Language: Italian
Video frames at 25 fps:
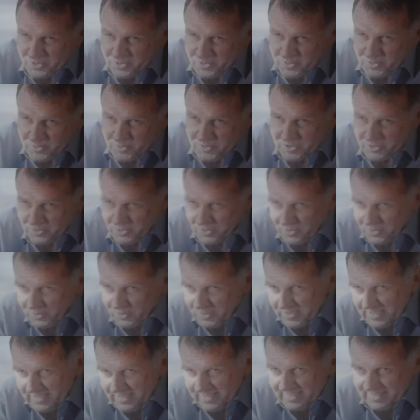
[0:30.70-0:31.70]
Quanto ai suoi
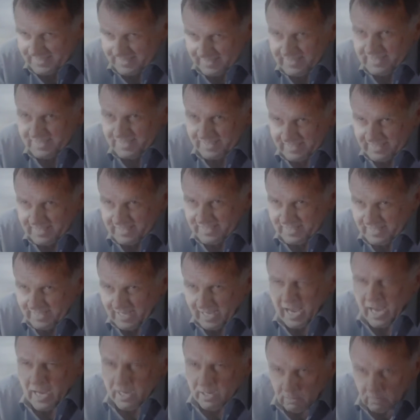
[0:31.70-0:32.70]
scagnozzi,
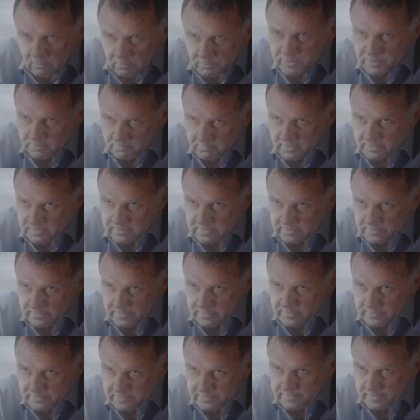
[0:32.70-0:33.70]
uso io i
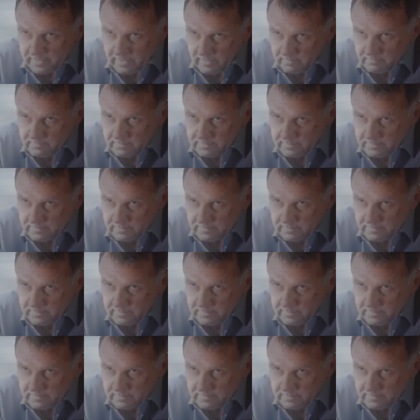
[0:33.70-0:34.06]
muscoli in questa